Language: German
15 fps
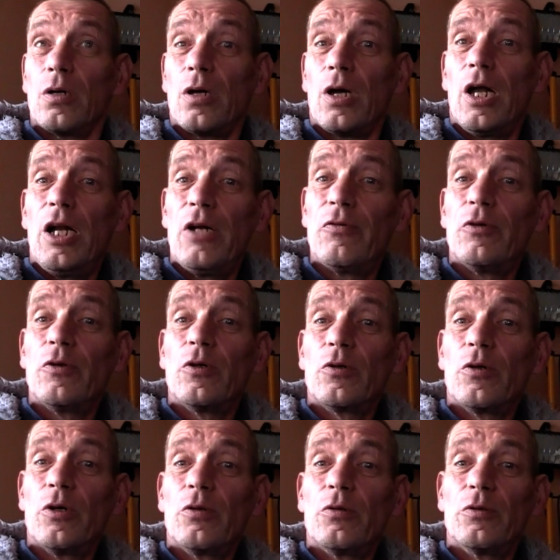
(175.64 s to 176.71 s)
1100
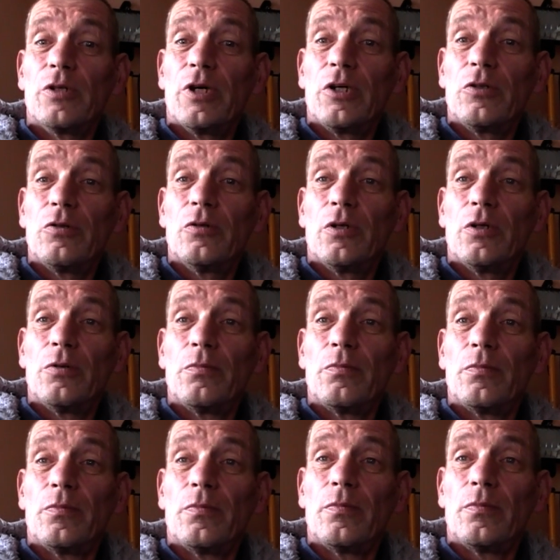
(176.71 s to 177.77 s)
Euro sage ich nur.
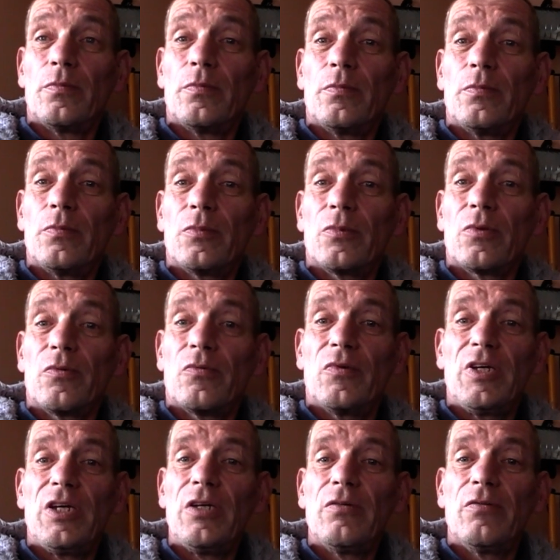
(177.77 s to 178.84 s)

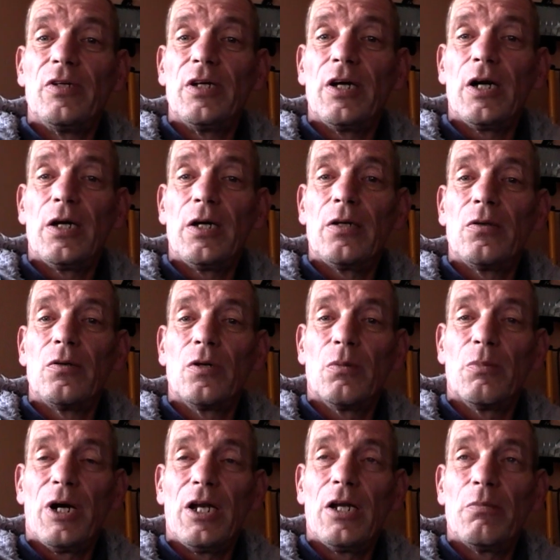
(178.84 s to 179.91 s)
Wie will ein
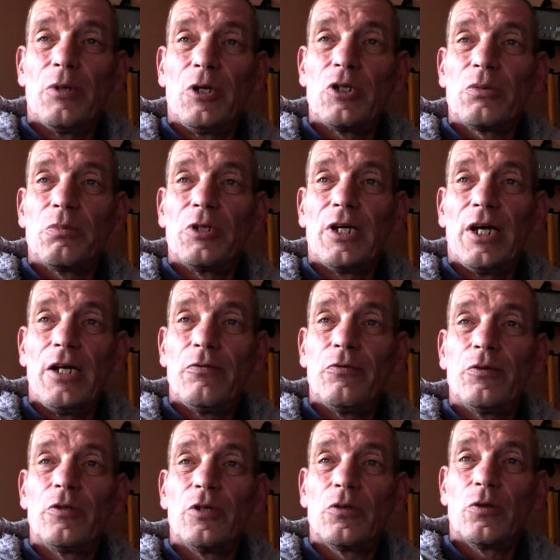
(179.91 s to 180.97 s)
normaler Mensch mit
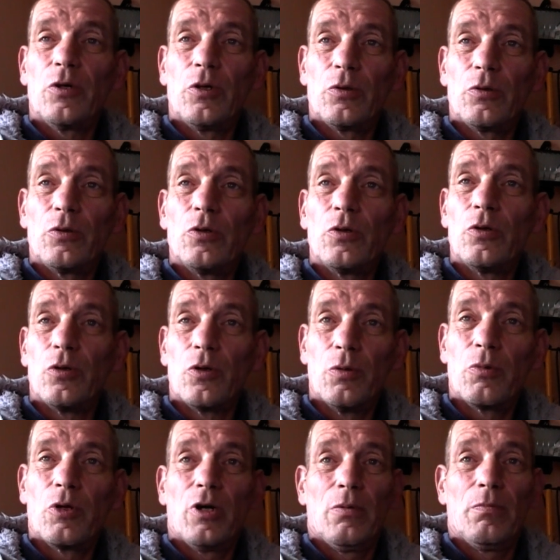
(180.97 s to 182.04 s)
1100 Euro
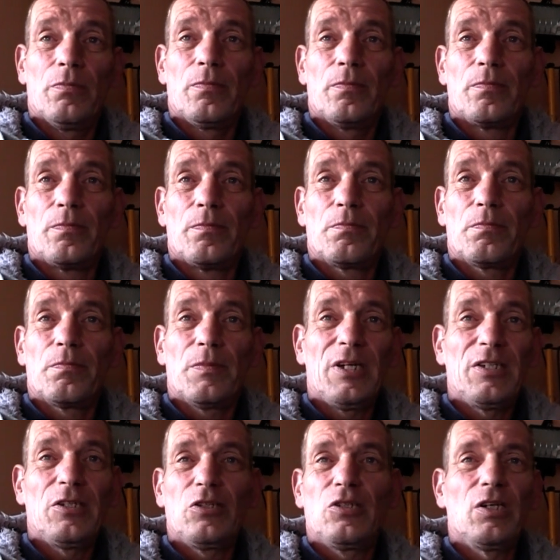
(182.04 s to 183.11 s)
rumkommen? Das
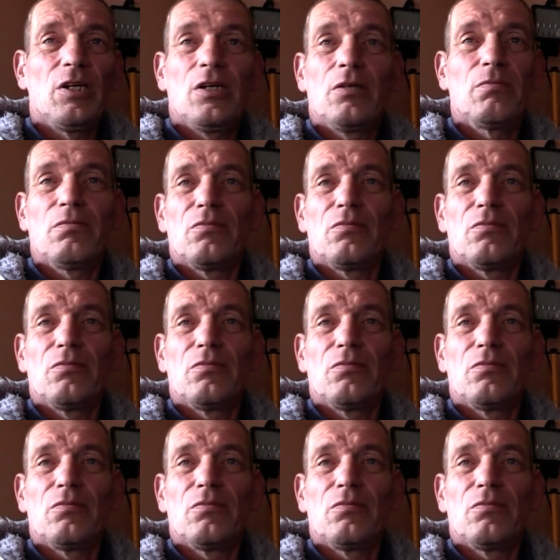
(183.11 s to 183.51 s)
ist ja